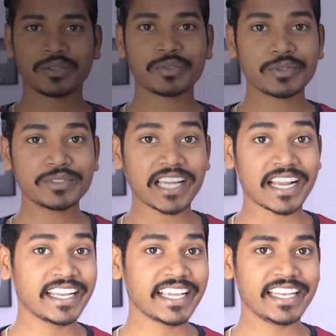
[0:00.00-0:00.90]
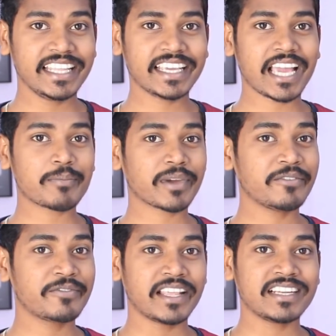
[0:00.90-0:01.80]
दोस्तों जानने के लिए कि आपके
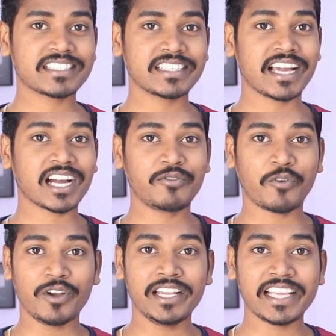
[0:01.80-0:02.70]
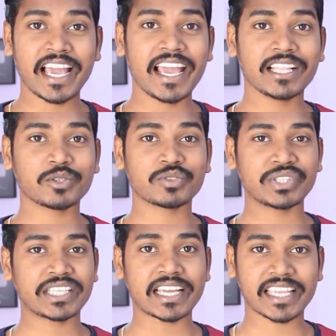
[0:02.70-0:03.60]
फ्रेंड्स ने अगर फ़ोन लिया है तो
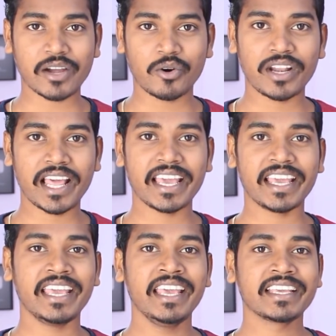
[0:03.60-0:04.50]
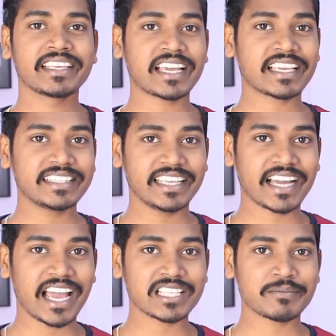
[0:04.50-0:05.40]
उसने क्या क्या खोला है क्या क्या
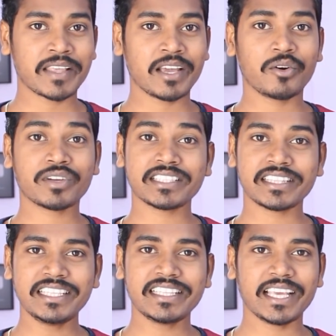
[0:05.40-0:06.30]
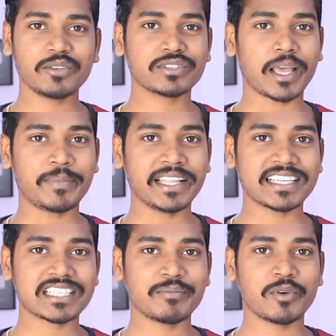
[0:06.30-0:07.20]
देखा है इसने और कितनी देर उस
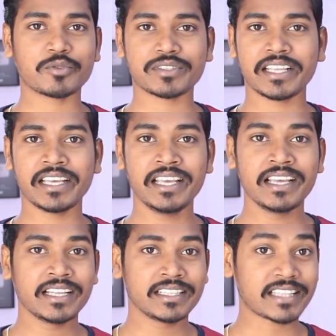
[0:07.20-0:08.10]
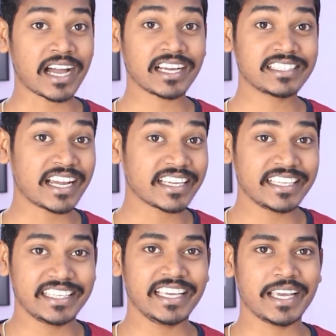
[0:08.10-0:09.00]
एप्लीकेशन में उसने ताका झाकी
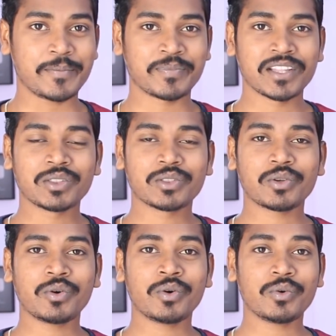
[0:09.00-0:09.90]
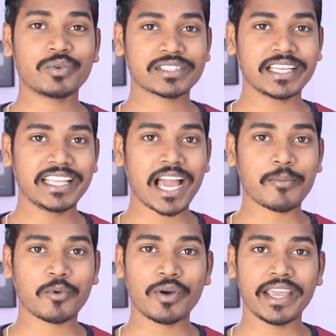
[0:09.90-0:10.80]
की है तो उसके लिए
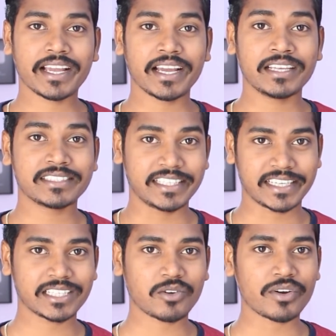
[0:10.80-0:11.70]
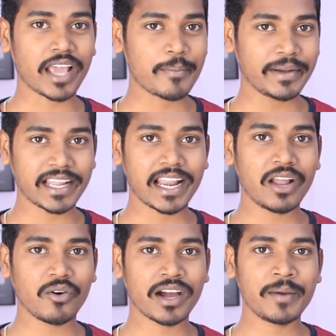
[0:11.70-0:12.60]
आपको एक सीक्रेट कोड यहाँ पे डालना
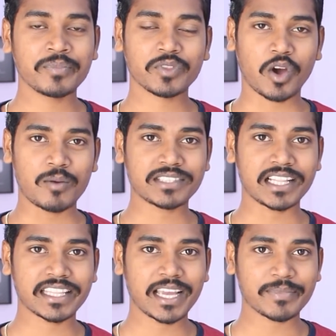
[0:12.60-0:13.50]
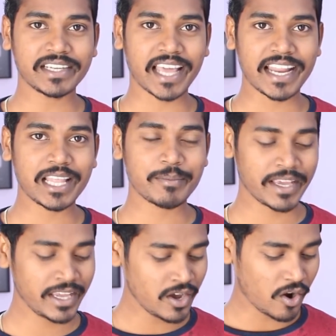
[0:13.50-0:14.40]
होगा तो हम चलते हैं अपने डायलर
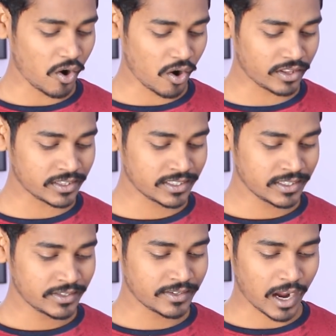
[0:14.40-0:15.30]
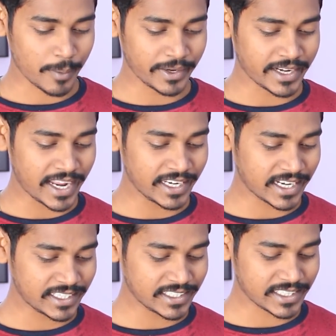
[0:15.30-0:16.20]
में और यहाँ पे डायल
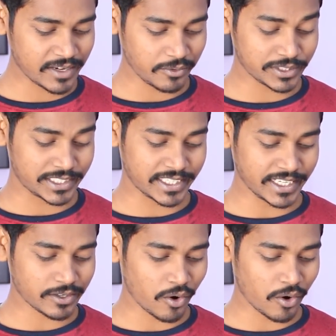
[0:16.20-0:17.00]
कर देते हैं वो सीक्रेट